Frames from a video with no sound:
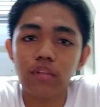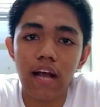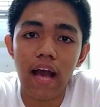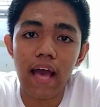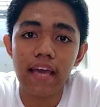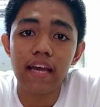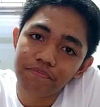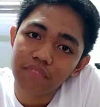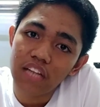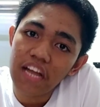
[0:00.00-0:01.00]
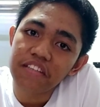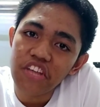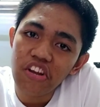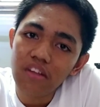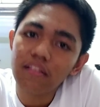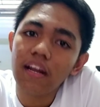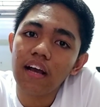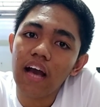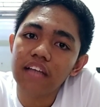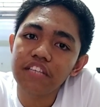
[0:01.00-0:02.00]
ko talaga ay Lance. Ayun lang
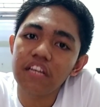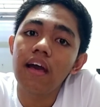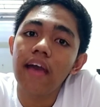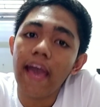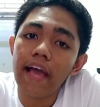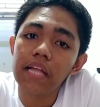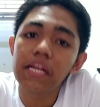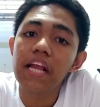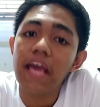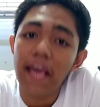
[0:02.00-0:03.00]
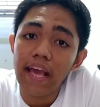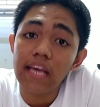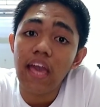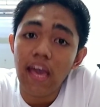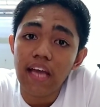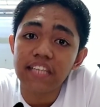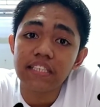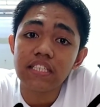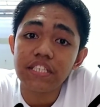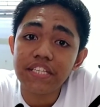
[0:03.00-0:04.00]
talaga. As in, e.
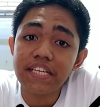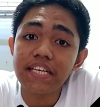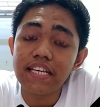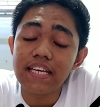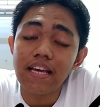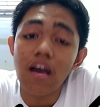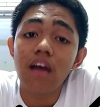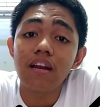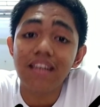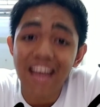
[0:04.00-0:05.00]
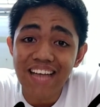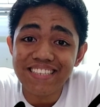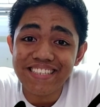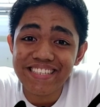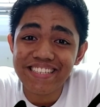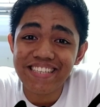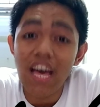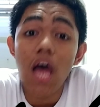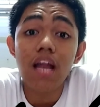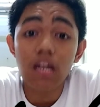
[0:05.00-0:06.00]
L-A-N-C-E. Lance.
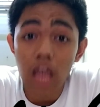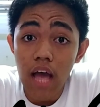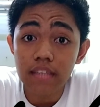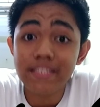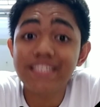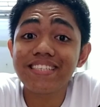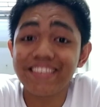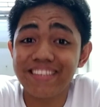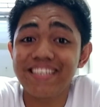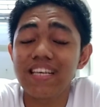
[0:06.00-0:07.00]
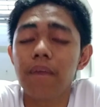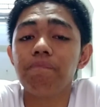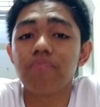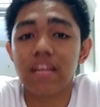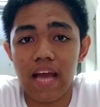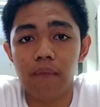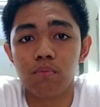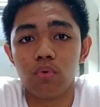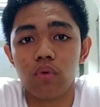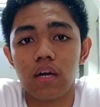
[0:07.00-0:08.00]
Lance P.
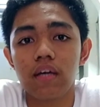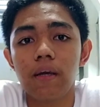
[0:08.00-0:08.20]
Lamuk.